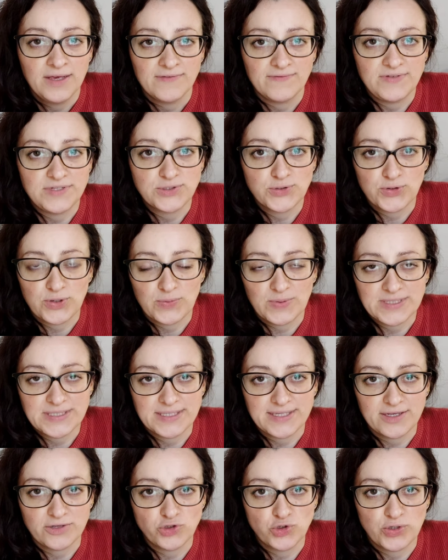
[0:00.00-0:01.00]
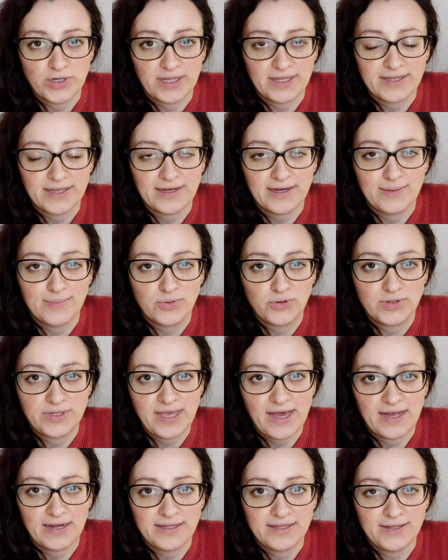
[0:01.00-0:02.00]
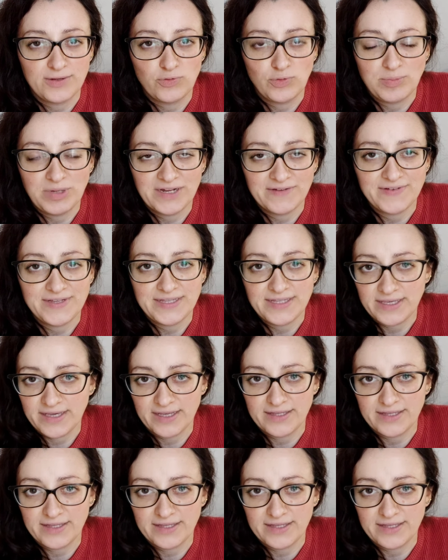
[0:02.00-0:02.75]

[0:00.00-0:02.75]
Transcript: Visto che questa giornata mondiale del 2020